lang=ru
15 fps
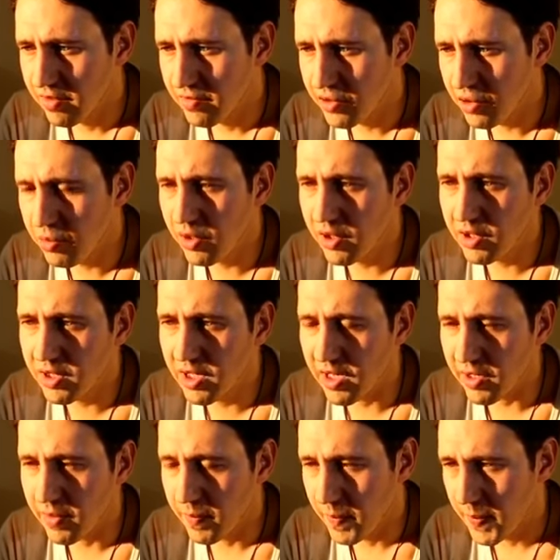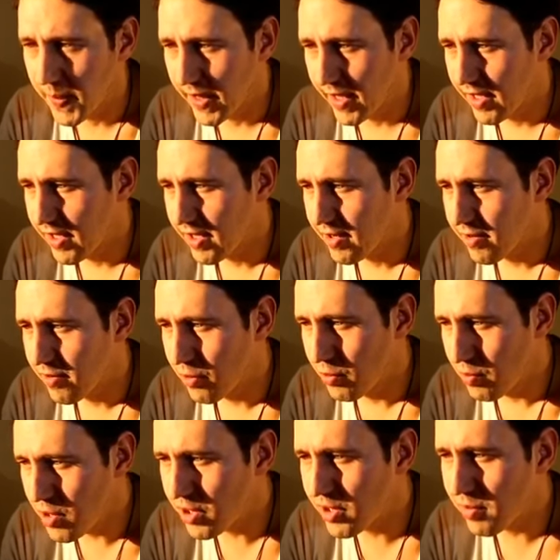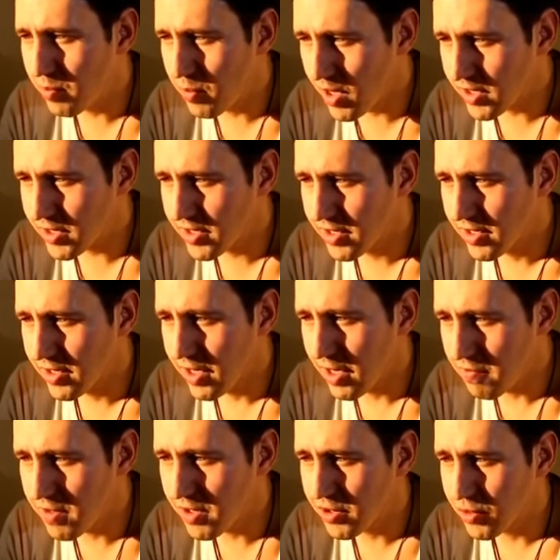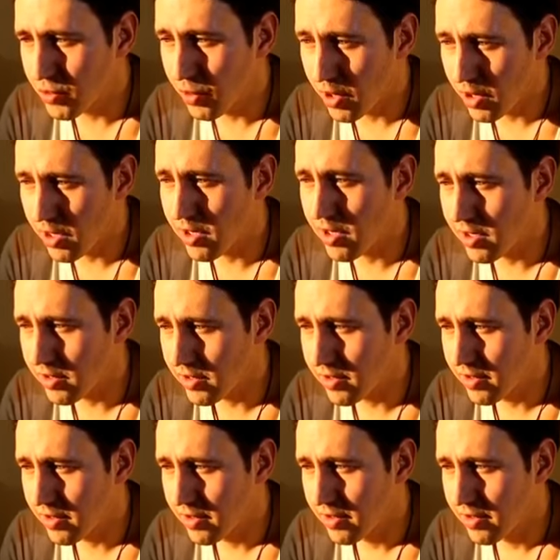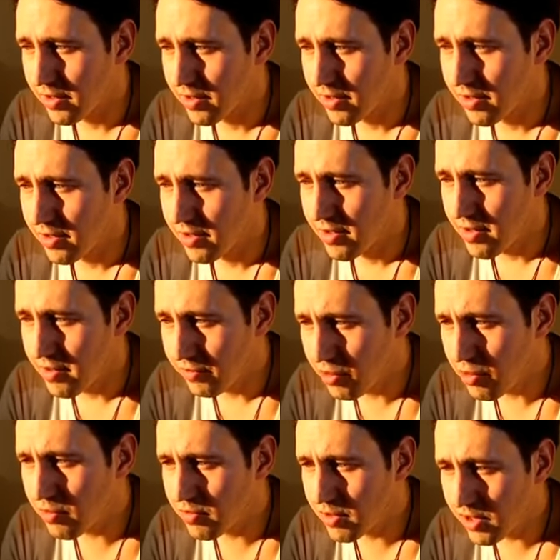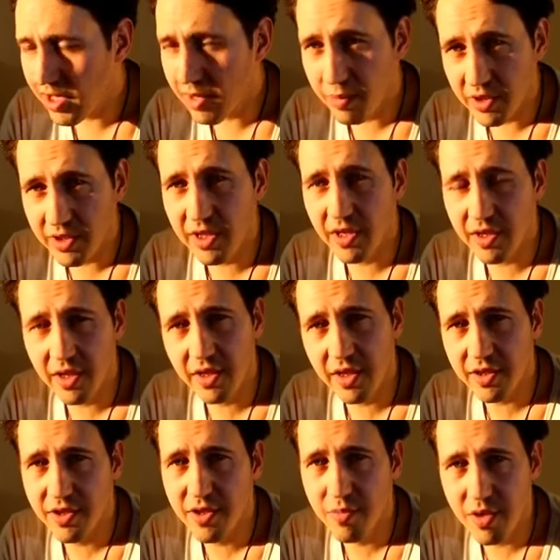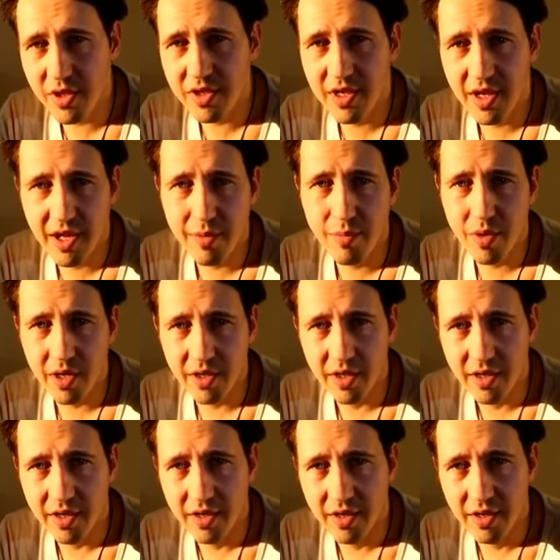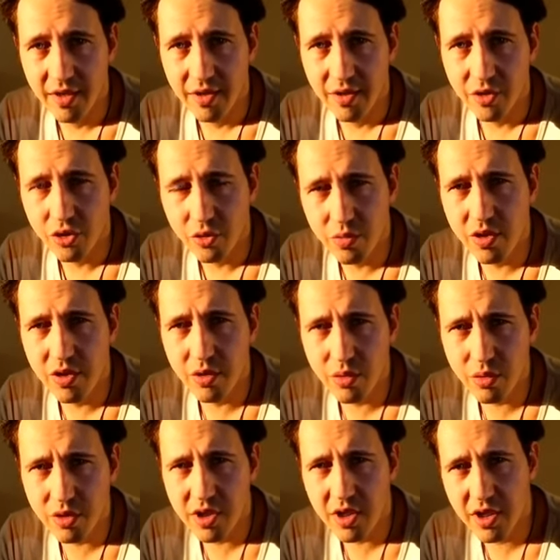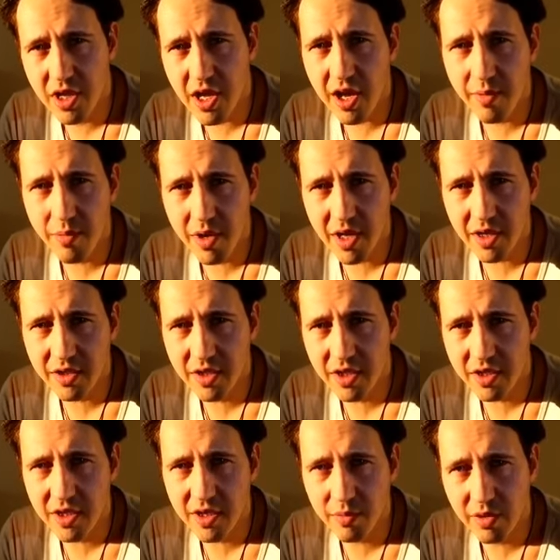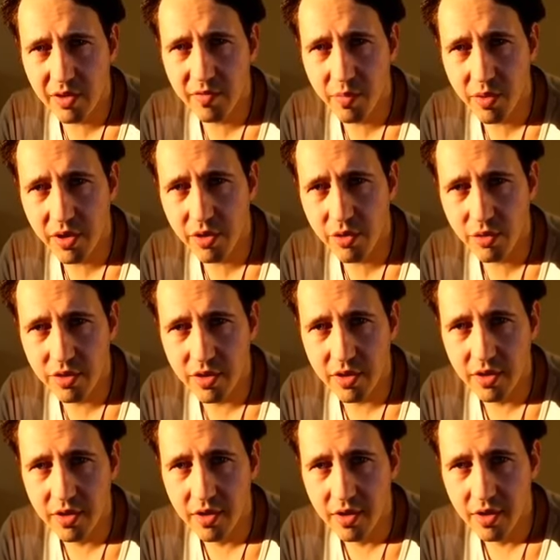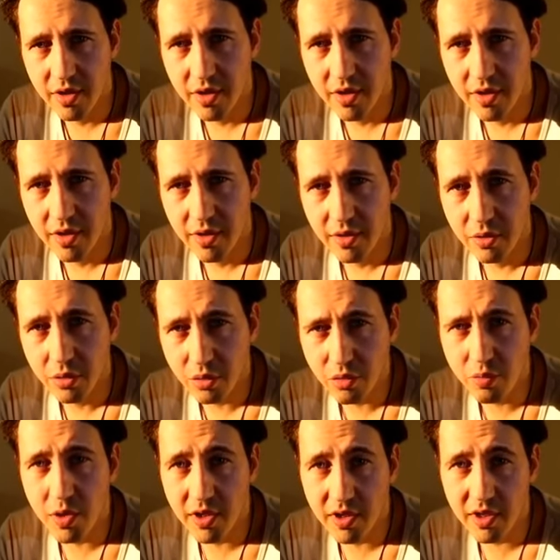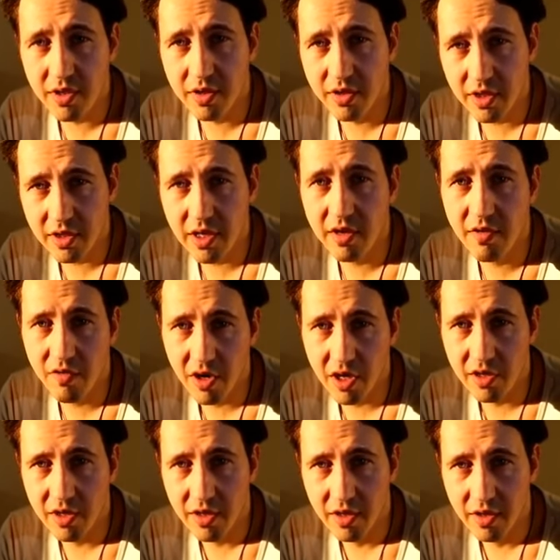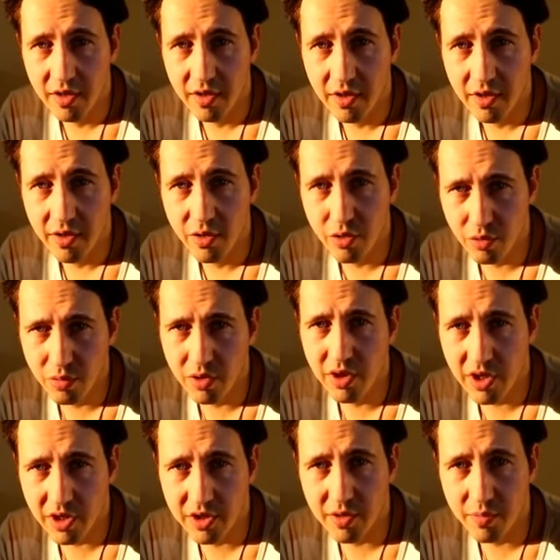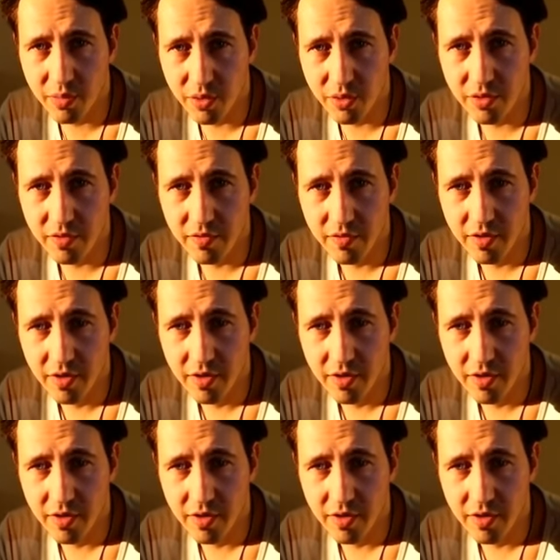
Все было так. Он мирно пас овец у Арарата. И вдруг взяла, пошла на нас немецкая армада. Чтобы ни русских, ни армян здесь не было в природе. Но тут подъехал дед Агуан. И он был резко против.